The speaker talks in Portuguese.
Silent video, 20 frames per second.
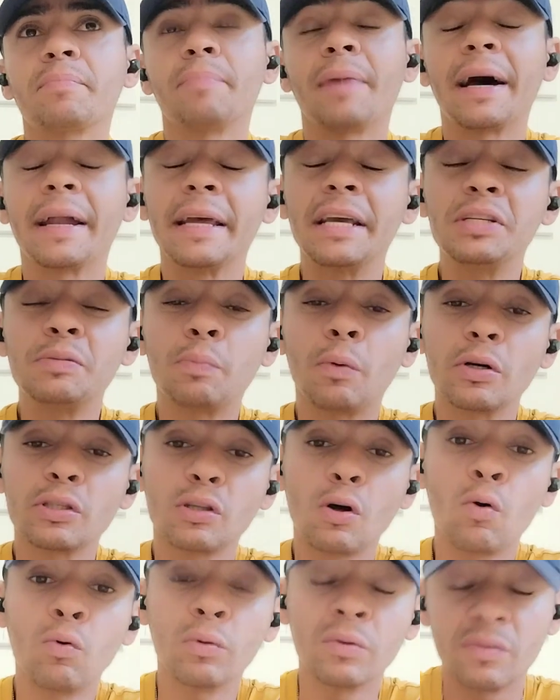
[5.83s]
Parei de
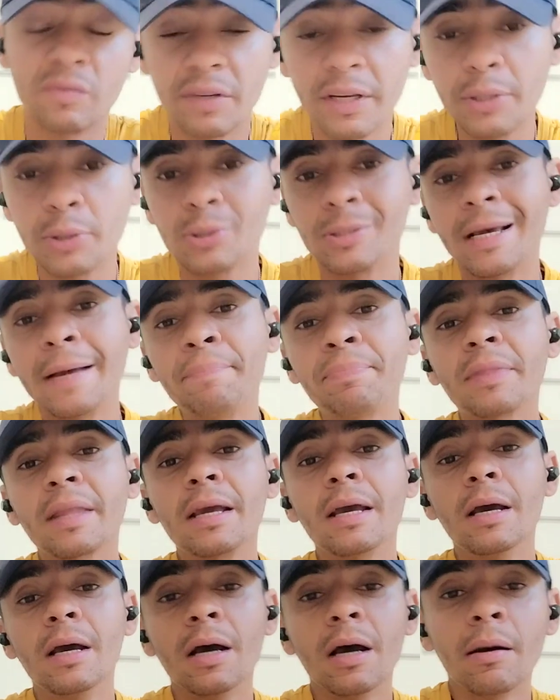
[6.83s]
postar alguns vídeos, né?
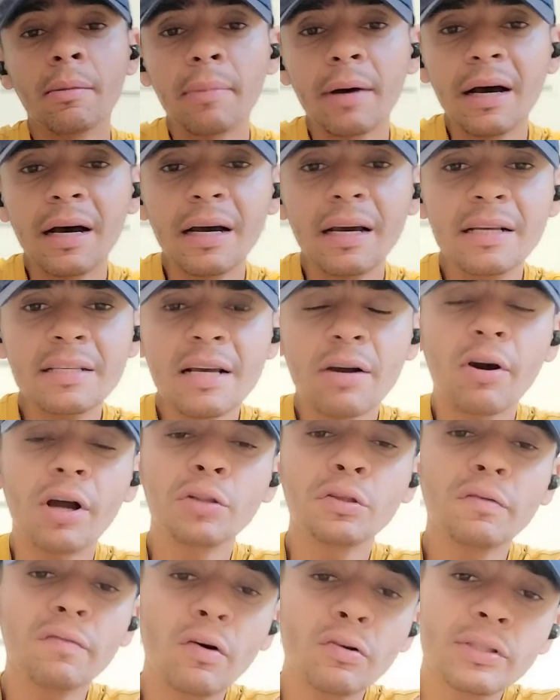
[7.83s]
Mas
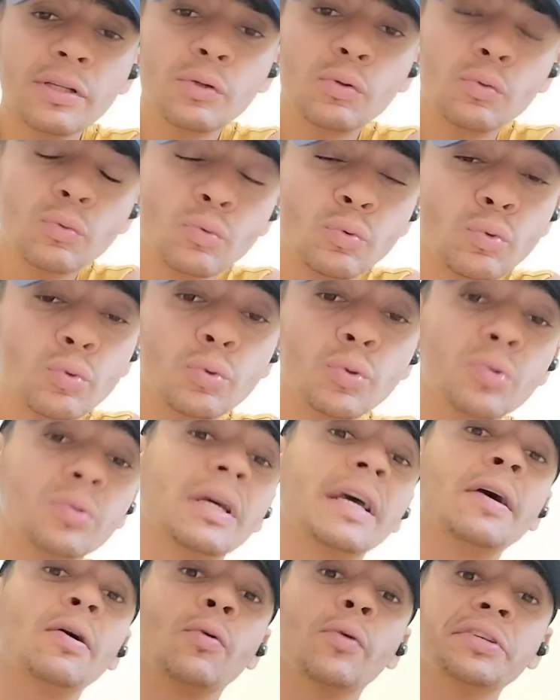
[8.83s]
agora tô voltando com tudo,
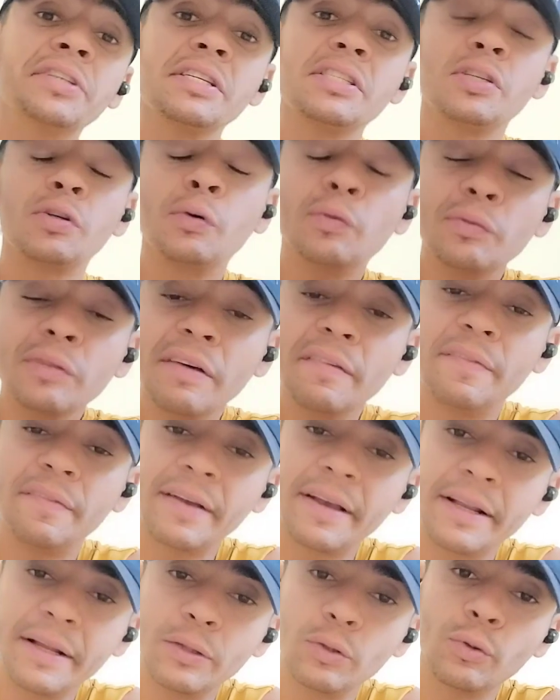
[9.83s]
né? Hoje é
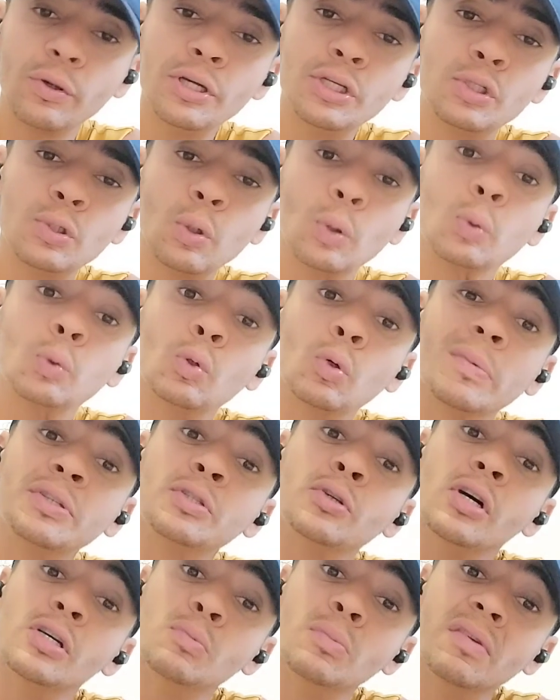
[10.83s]
segunda-feira, 2 de outubro
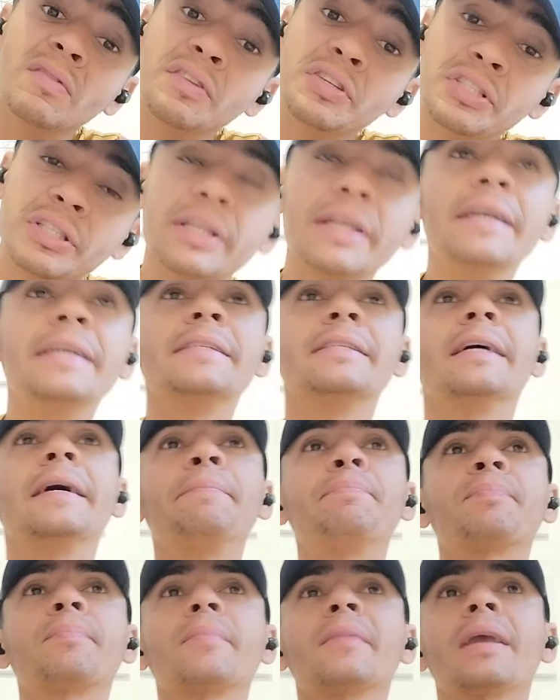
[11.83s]
de 2023,
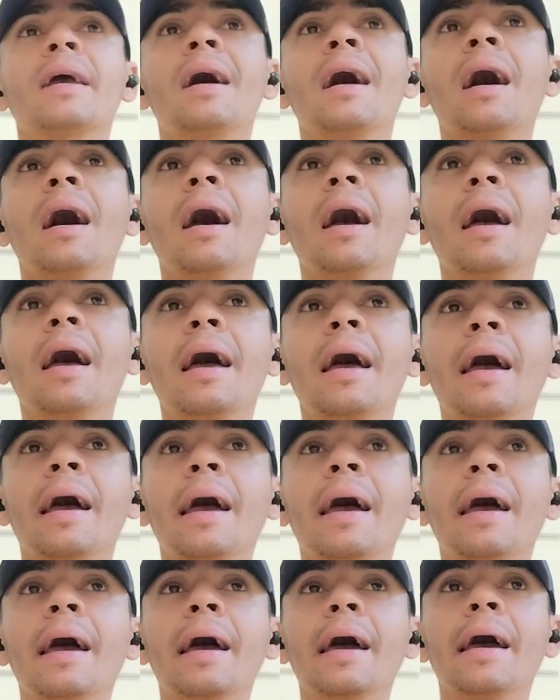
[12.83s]
né?
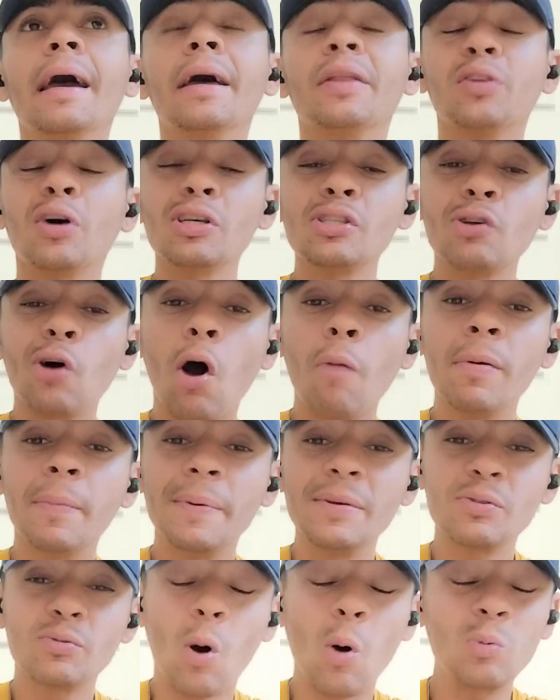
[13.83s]
É, nossa obra,
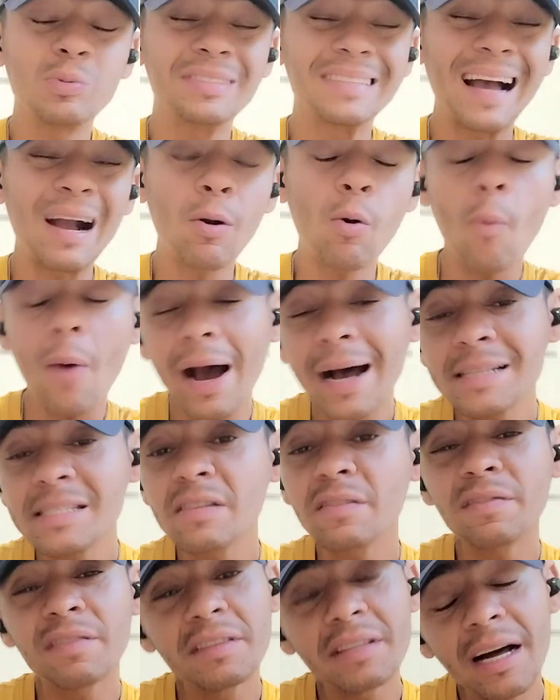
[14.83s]
pessoal, está
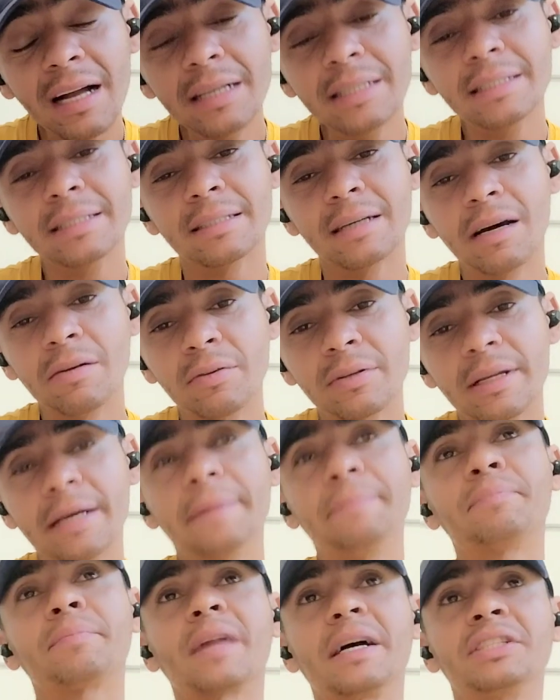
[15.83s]
quase finalizando,
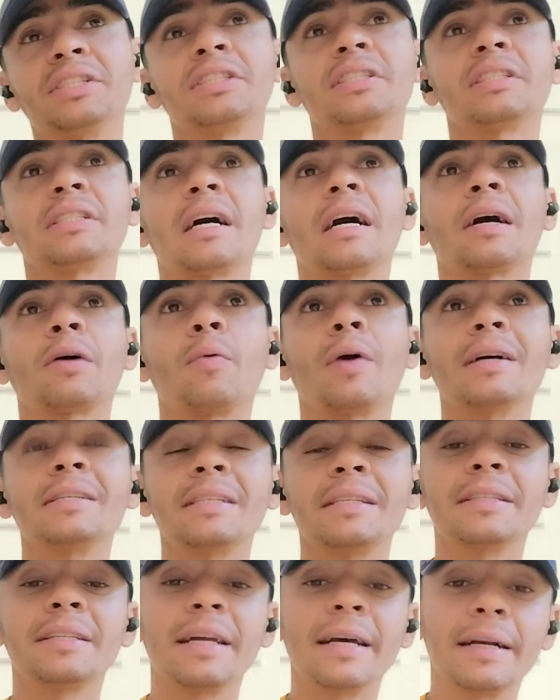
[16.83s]
né? A gente está
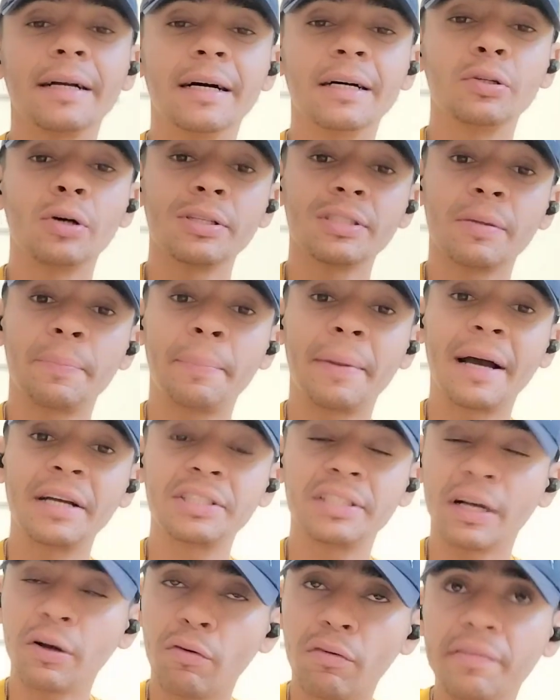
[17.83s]
quase entregando nossa
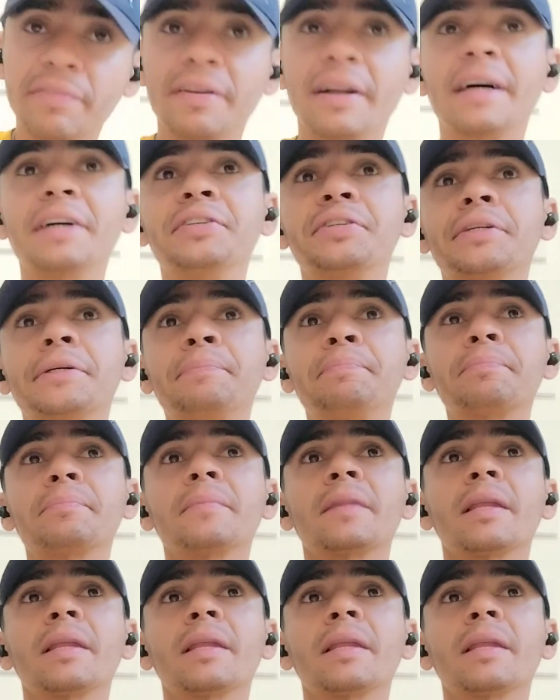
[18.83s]
parte da confragem.